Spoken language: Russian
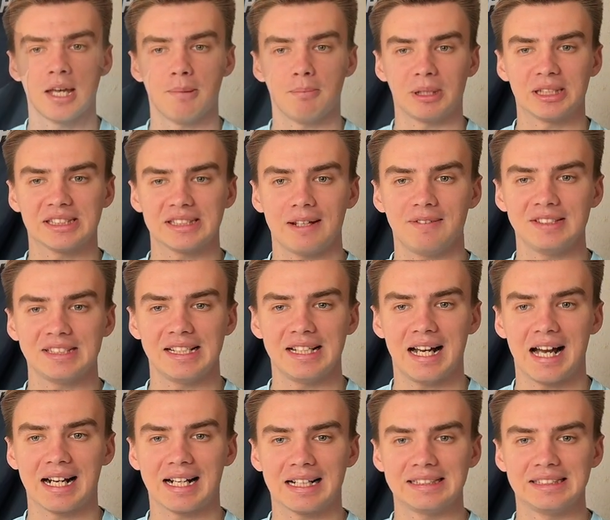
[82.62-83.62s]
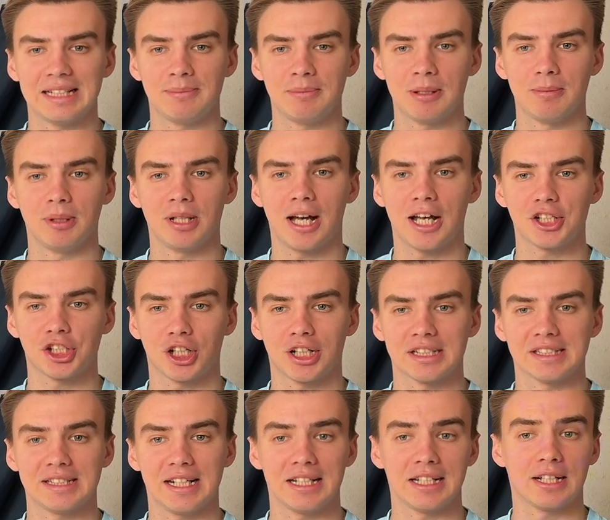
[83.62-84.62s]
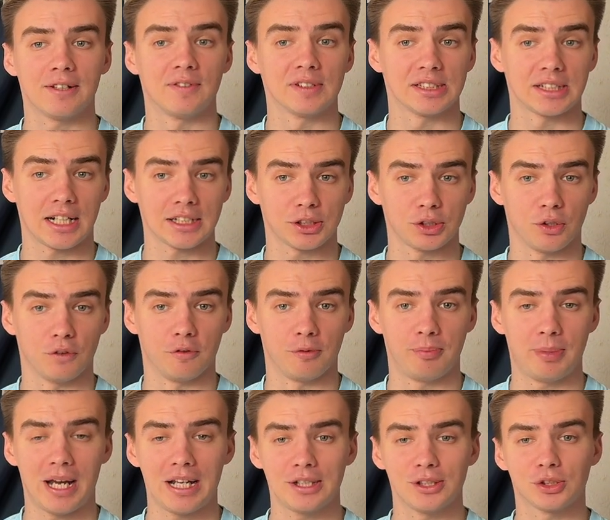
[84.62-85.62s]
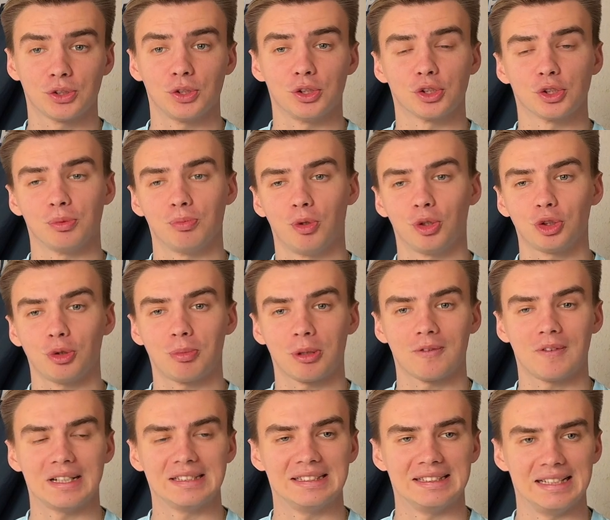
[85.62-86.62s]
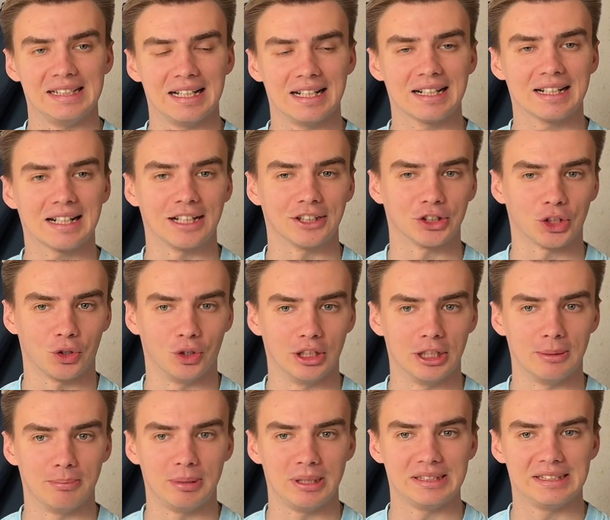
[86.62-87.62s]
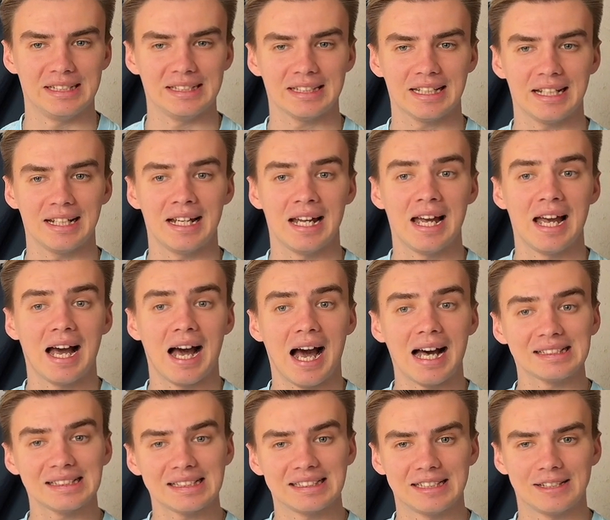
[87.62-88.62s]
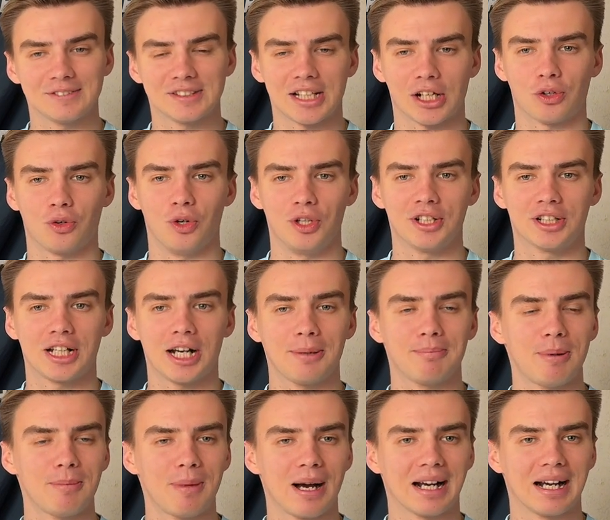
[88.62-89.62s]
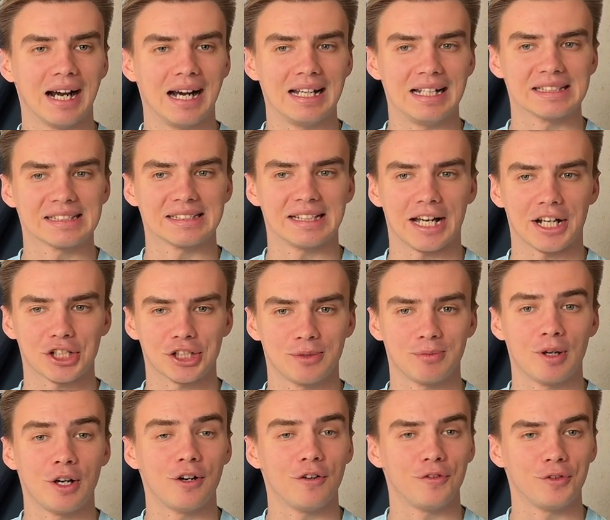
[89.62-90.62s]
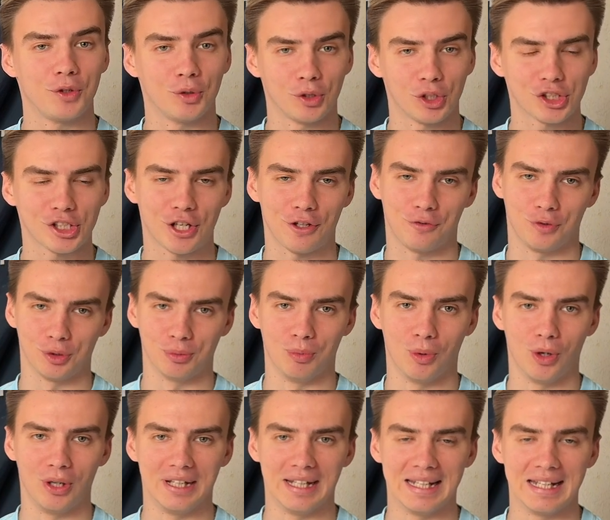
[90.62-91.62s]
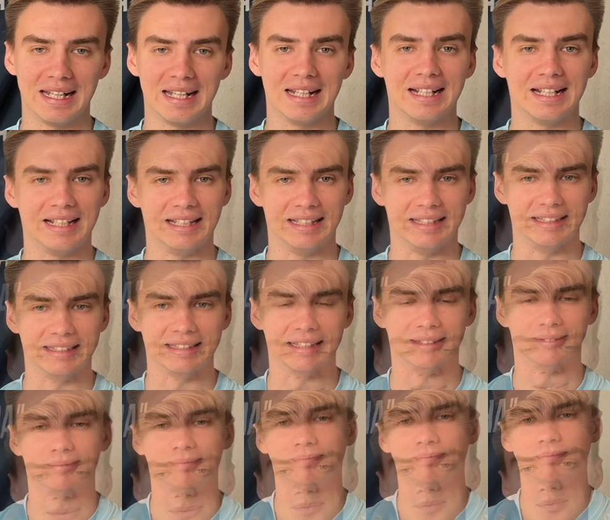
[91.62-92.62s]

Представители Академии младших и средних возрастов в пятницу и субботу проводили контрольные поединки, а затем в Сокольниках помогали старшим в юношеской футбольной лиге.